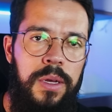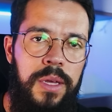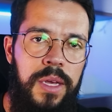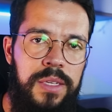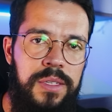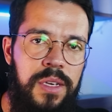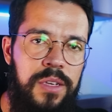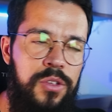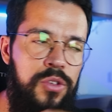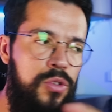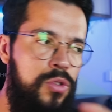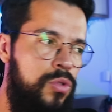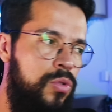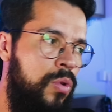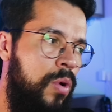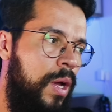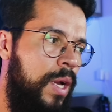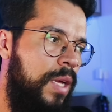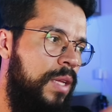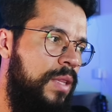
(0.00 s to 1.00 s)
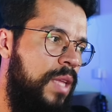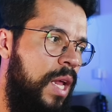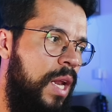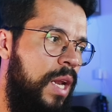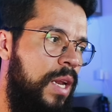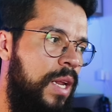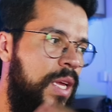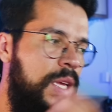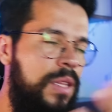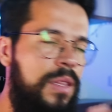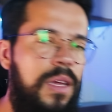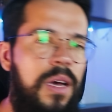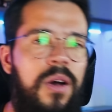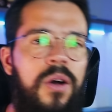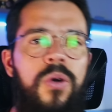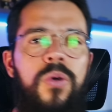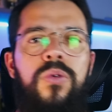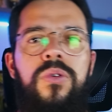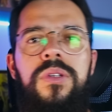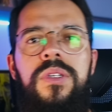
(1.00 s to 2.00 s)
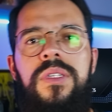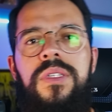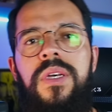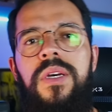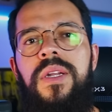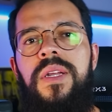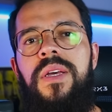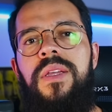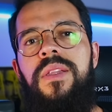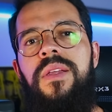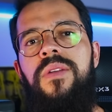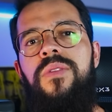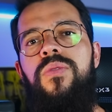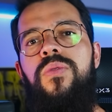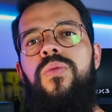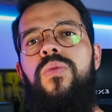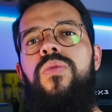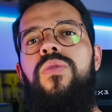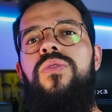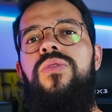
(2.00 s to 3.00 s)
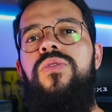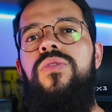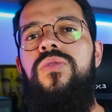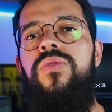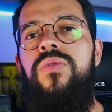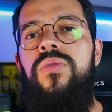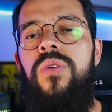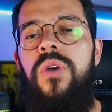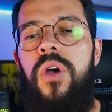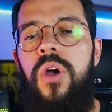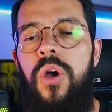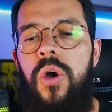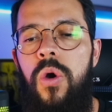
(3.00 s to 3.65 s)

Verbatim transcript: E essa é a história da lenda russa, né, do urso